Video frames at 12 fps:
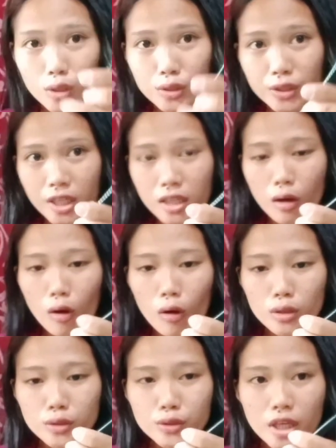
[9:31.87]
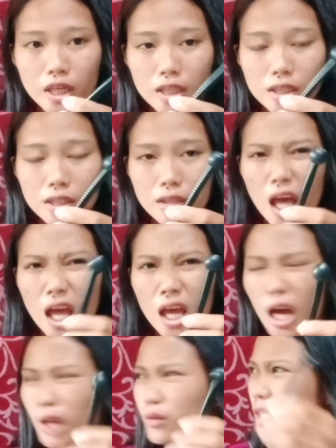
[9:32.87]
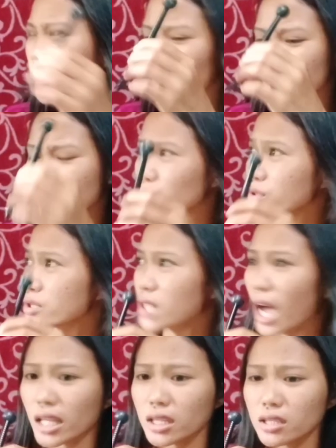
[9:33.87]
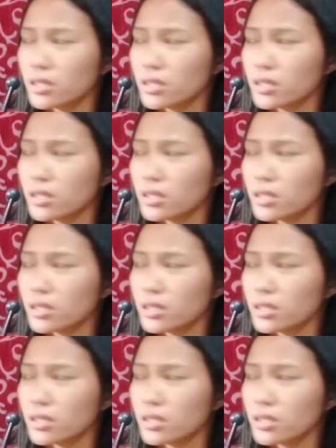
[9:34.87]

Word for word: holder, holder, ah, ano tawag dito? Stand?